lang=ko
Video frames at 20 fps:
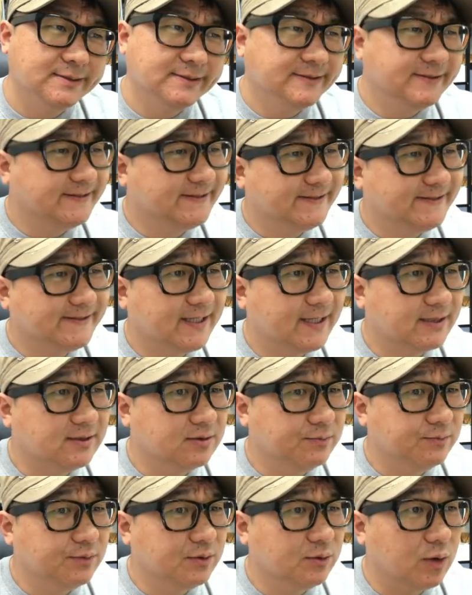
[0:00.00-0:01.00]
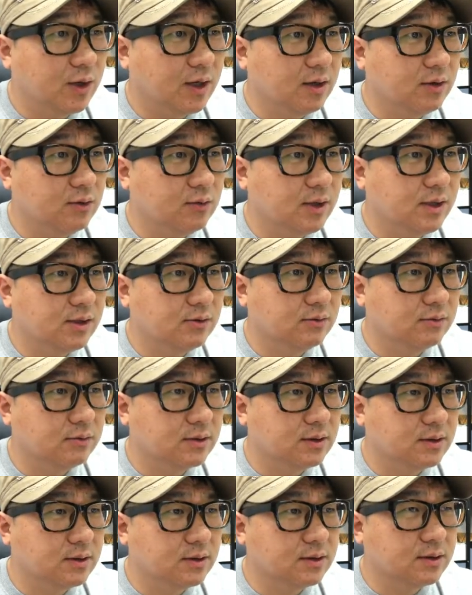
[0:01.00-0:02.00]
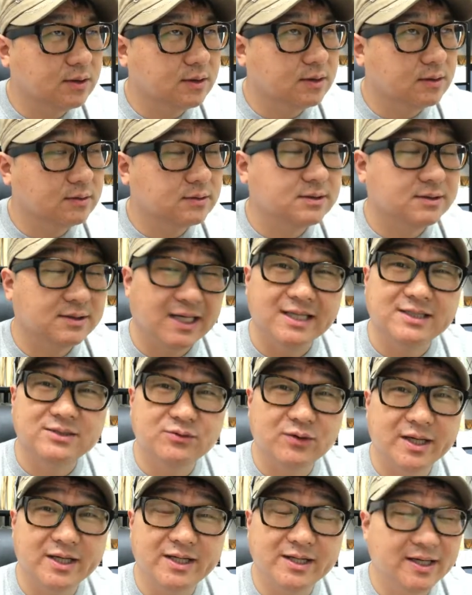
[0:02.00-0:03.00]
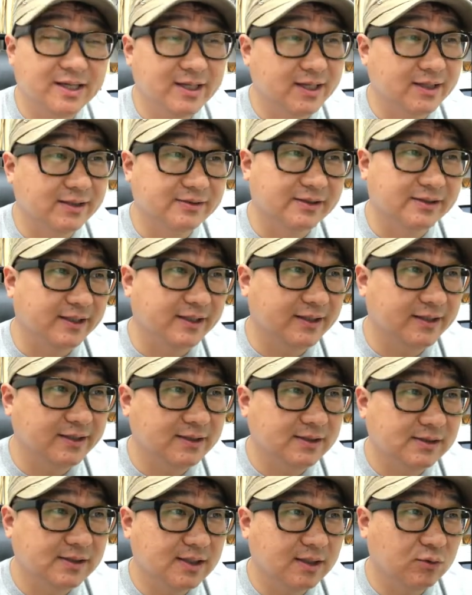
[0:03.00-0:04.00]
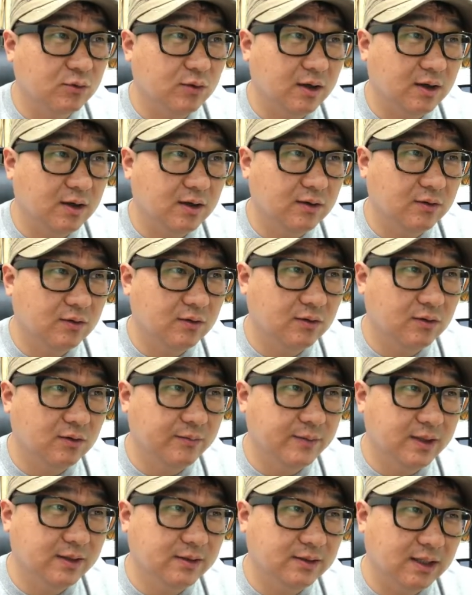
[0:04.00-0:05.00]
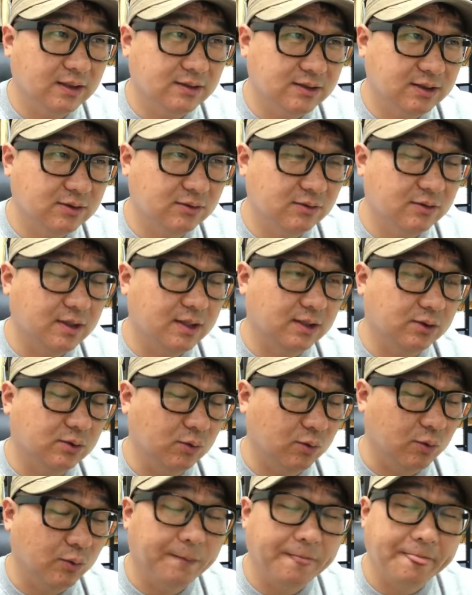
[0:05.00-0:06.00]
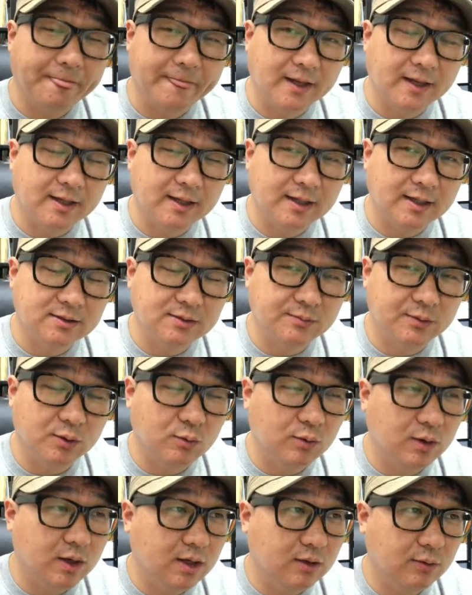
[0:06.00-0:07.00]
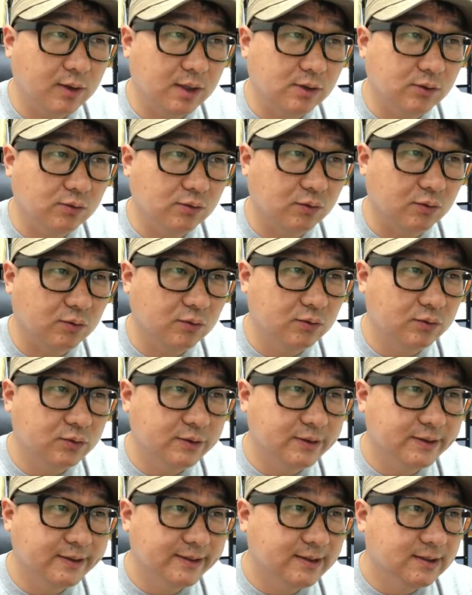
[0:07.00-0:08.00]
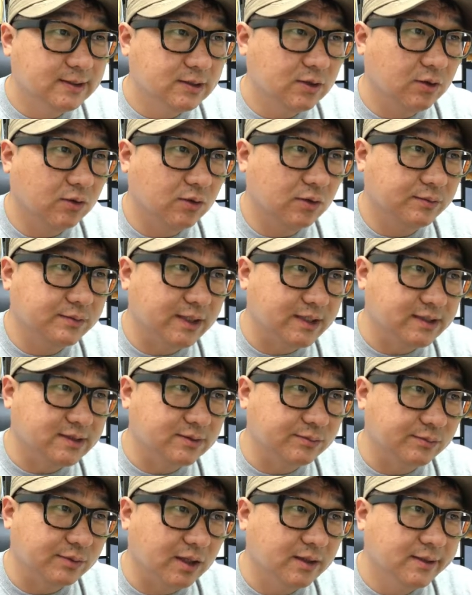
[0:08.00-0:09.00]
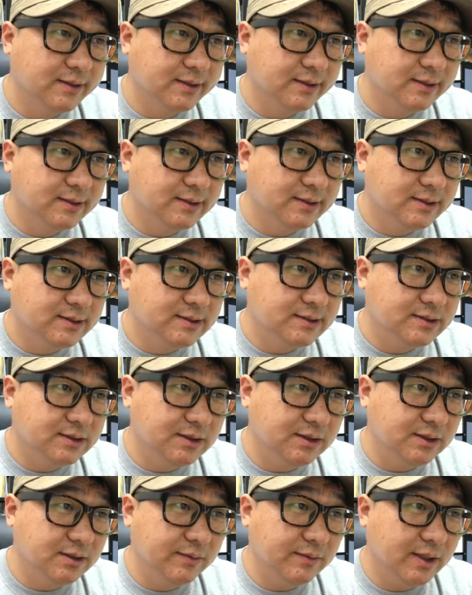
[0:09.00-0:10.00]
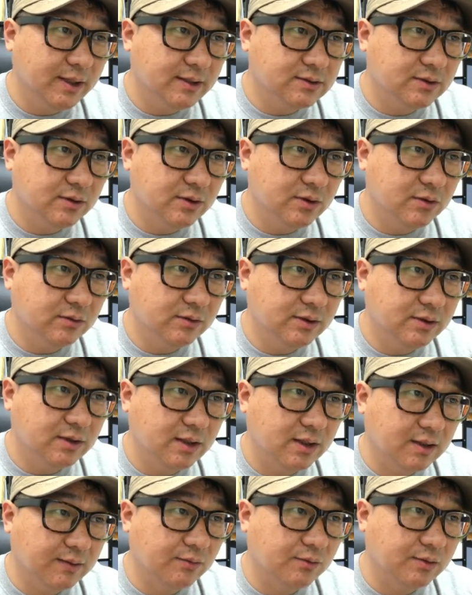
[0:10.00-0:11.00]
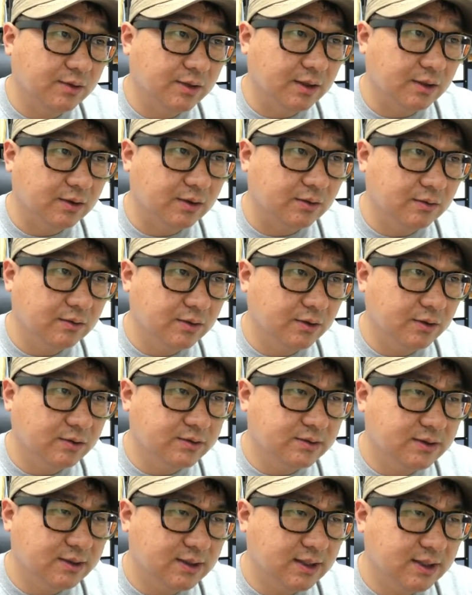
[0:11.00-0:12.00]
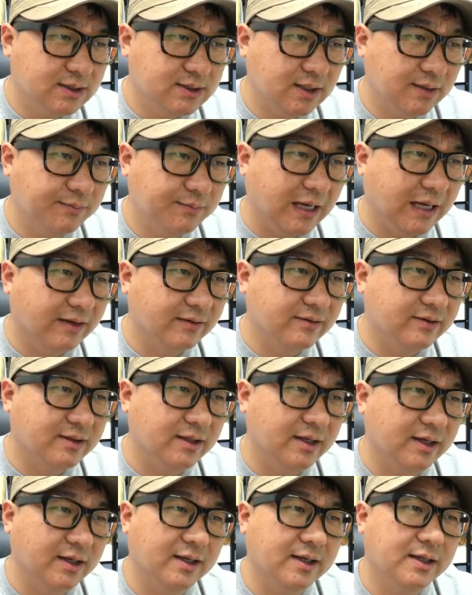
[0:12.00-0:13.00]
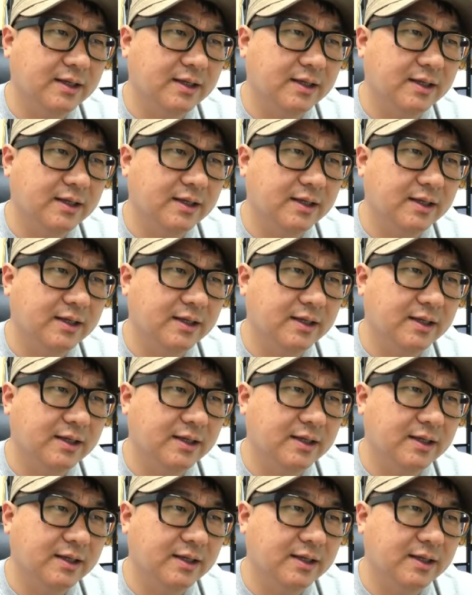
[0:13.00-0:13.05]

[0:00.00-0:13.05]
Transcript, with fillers: 이 가정법 과거 완료까지도 하긴 해야겠는데 일단 과거만 제대로 알아도 네, 가정법 과거 완료도 그렇게 어렵지 않습니다. 쓰임 해석 형태 볼게요. 현재 사실의 반대